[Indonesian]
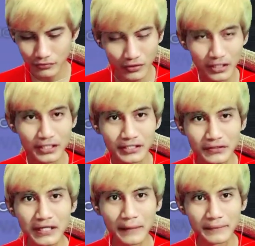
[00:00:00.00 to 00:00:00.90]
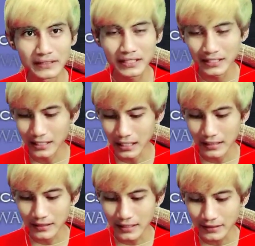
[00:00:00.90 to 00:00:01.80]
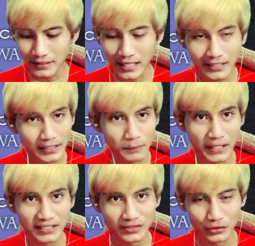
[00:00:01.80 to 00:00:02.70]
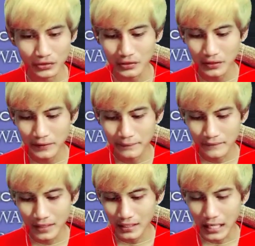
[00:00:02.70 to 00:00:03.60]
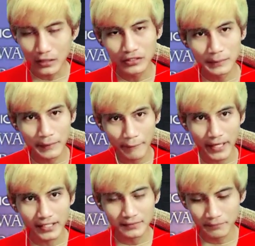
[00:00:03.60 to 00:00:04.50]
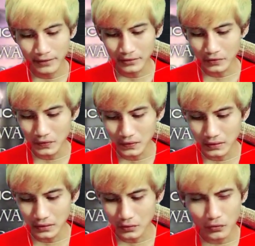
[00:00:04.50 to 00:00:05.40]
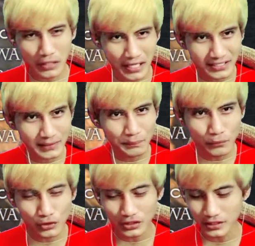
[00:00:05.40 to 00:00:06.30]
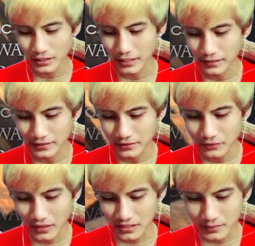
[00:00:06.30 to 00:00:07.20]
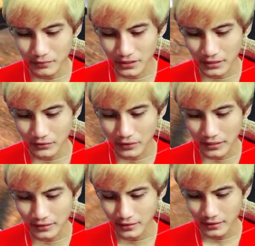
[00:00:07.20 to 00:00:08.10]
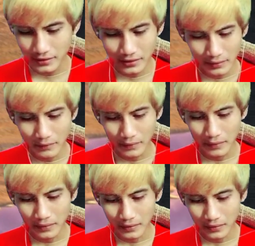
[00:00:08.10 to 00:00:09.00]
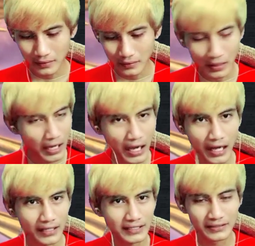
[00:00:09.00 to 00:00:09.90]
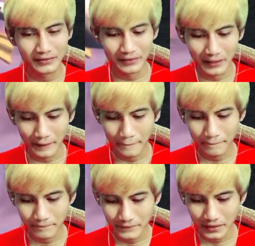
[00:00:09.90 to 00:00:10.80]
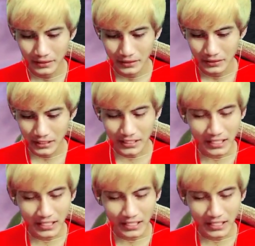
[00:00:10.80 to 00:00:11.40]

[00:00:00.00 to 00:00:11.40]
full gitu, nggak bisa ya, karena ini ada di Play Store kalau di PPSB itu kurang semut guys kurang semut dan kurang ah gitulah dan